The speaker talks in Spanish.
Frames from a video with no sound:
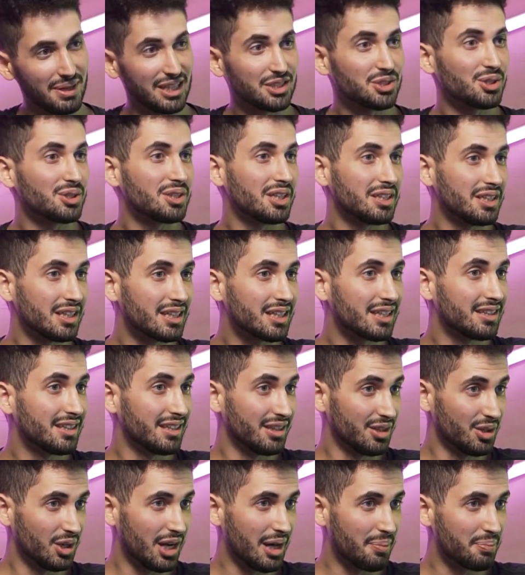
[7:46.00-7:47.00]
más, yo te dije, te
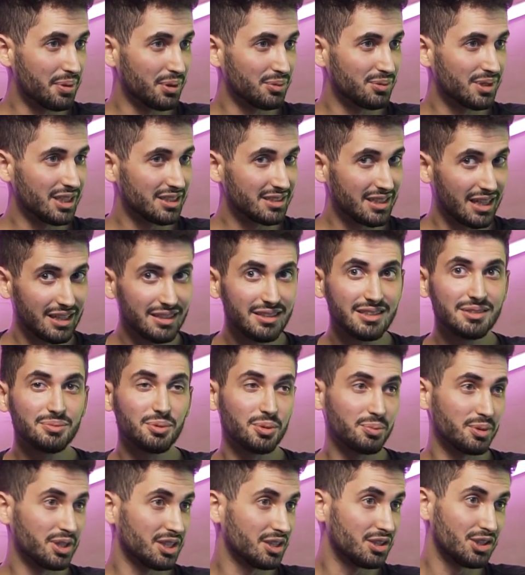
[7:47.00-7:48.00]
digo las preguntas antes,
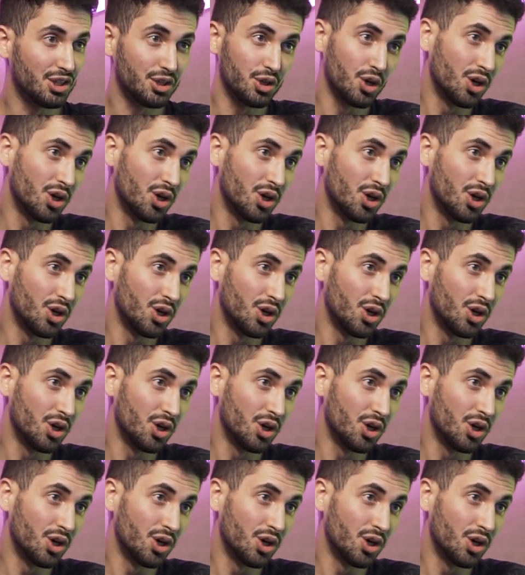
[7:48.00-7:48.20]
vos me dijiste